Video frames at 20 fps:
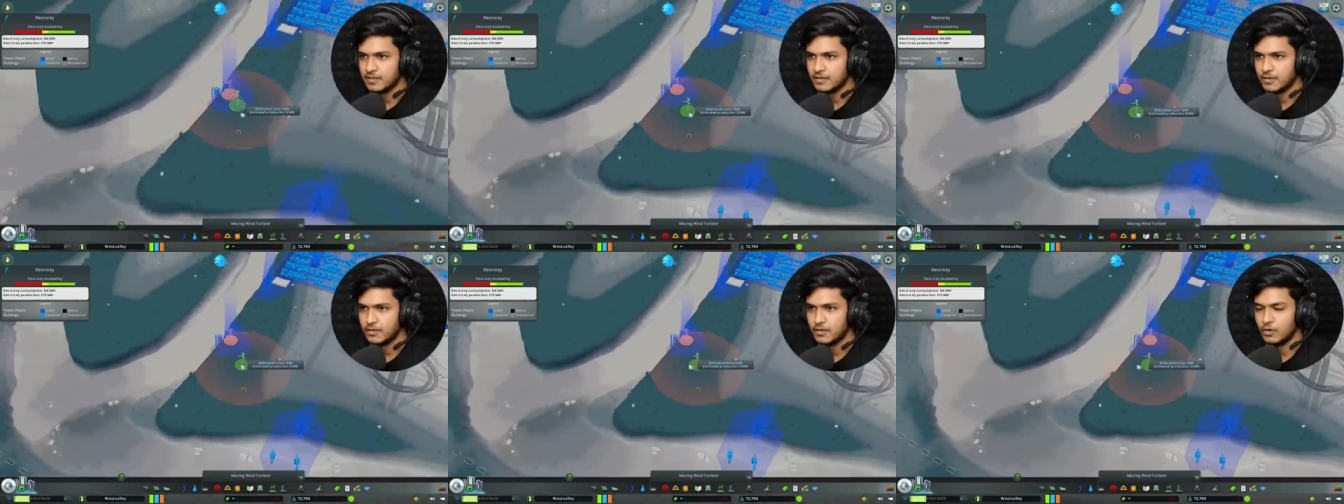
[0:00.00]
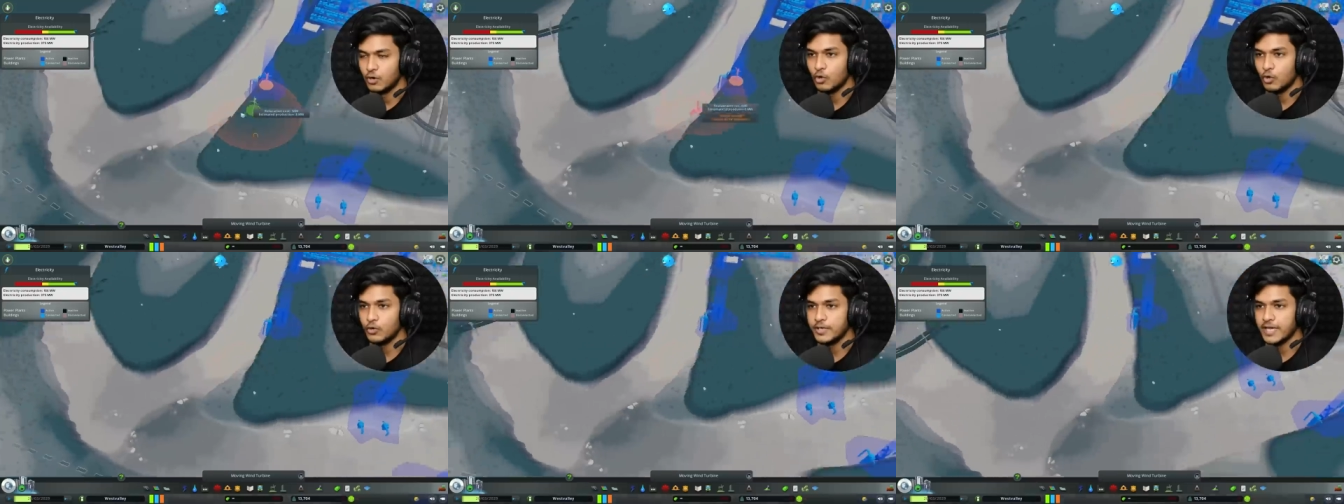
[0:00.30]
ओ
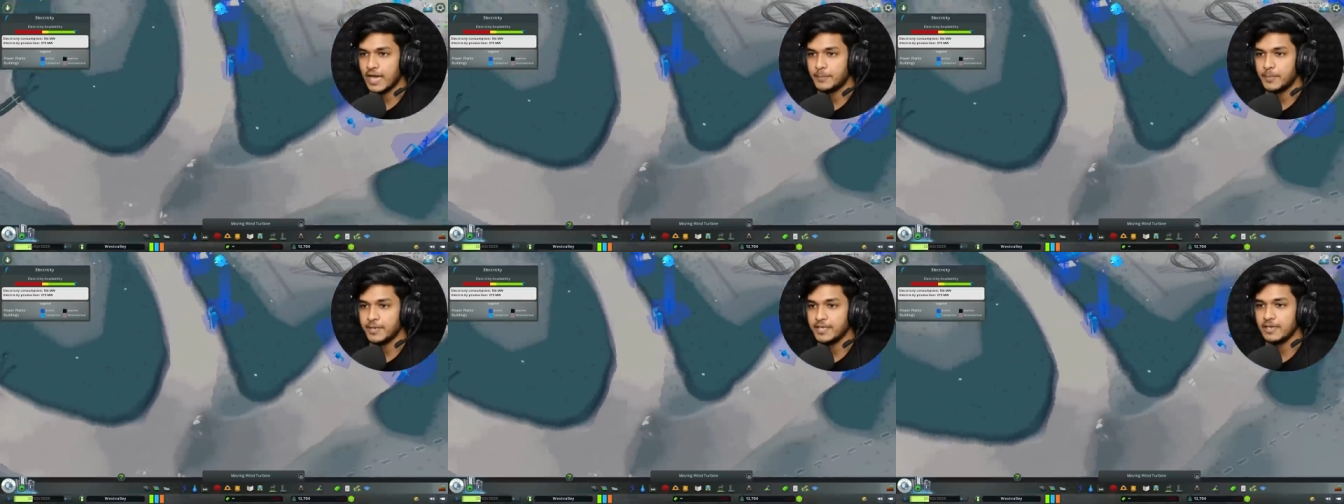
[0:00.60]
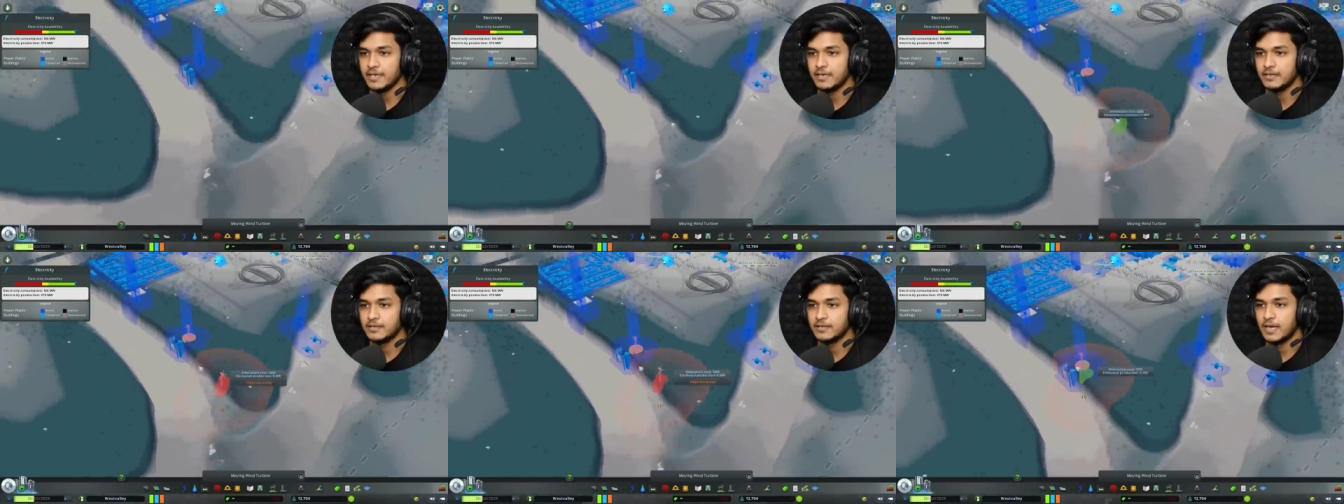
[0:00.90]
uh, oh, यहाँ पे
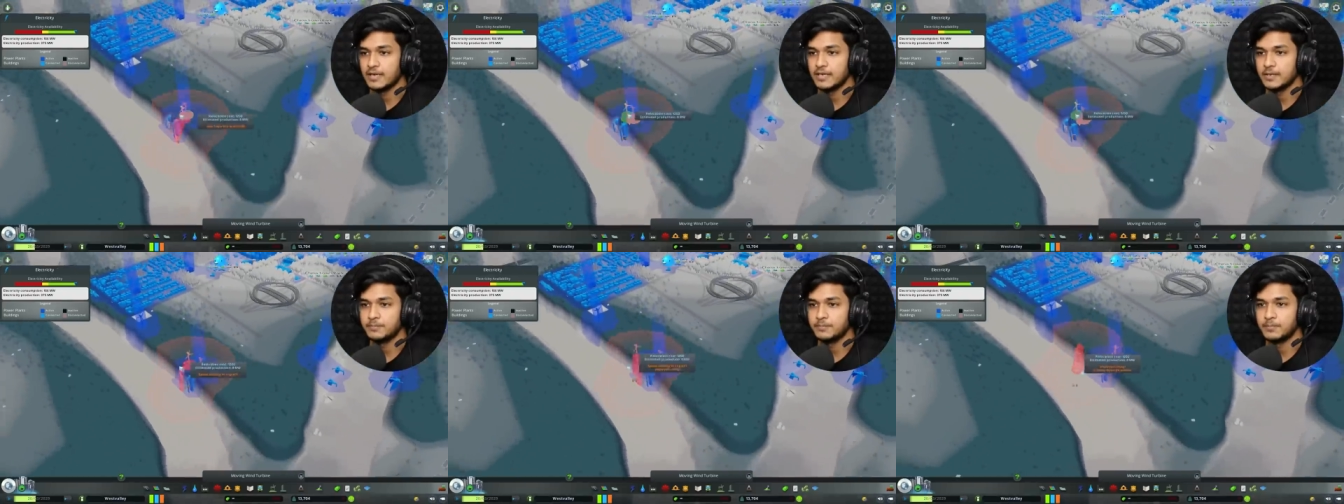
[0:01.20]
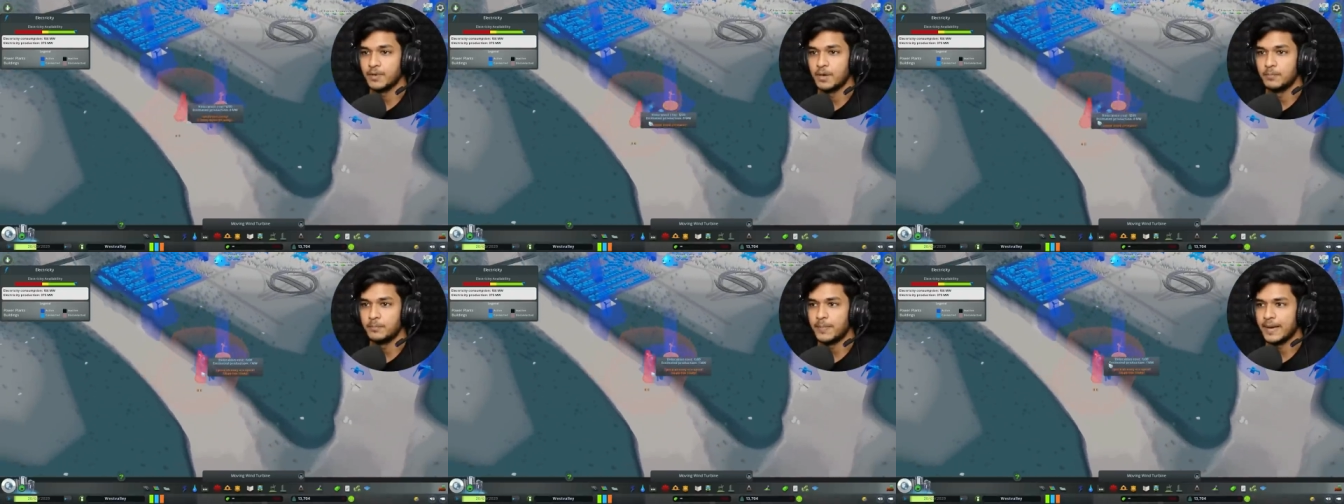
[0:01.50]
ये यार ये
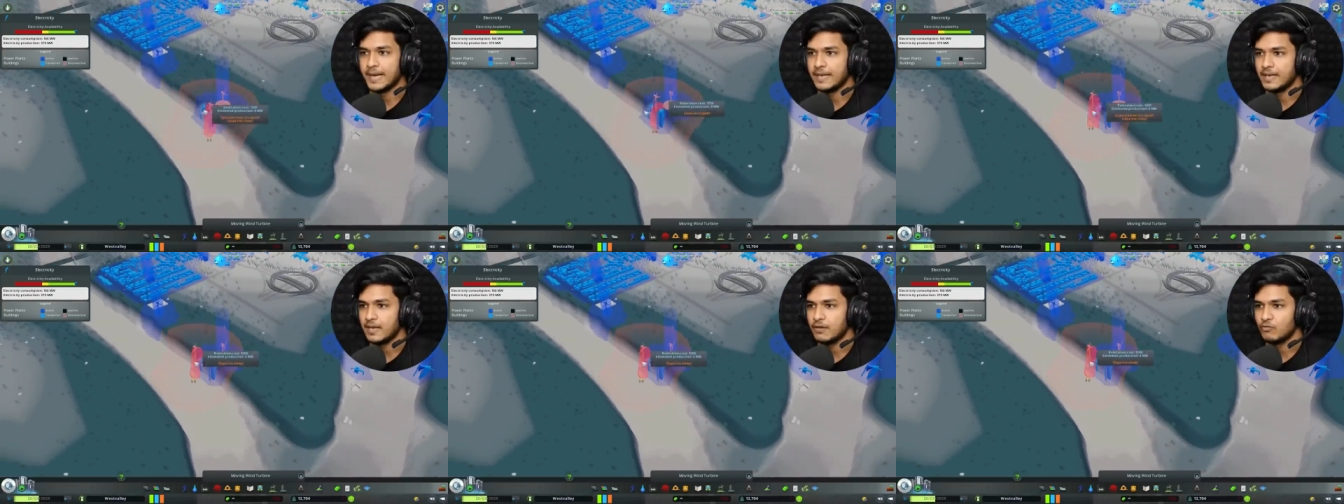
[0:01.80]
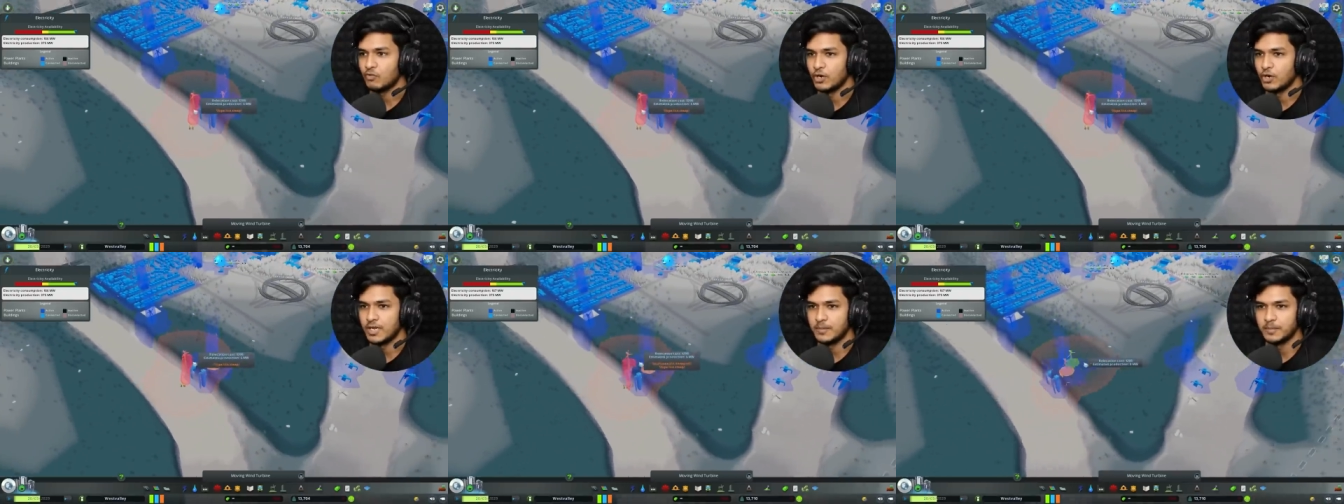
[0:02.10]
पंप है ना
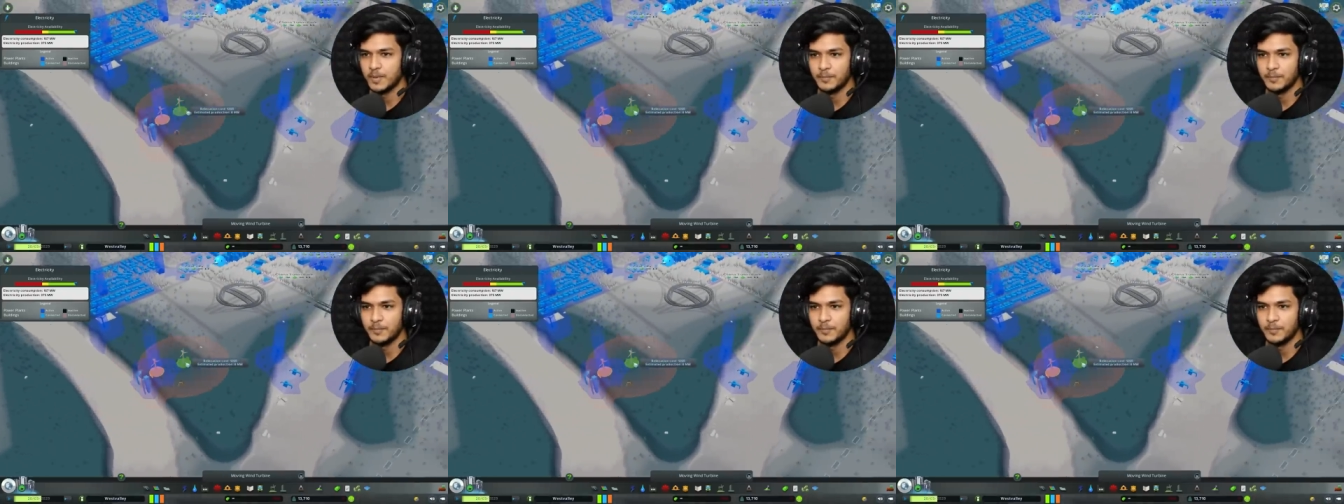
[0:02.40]
वाटर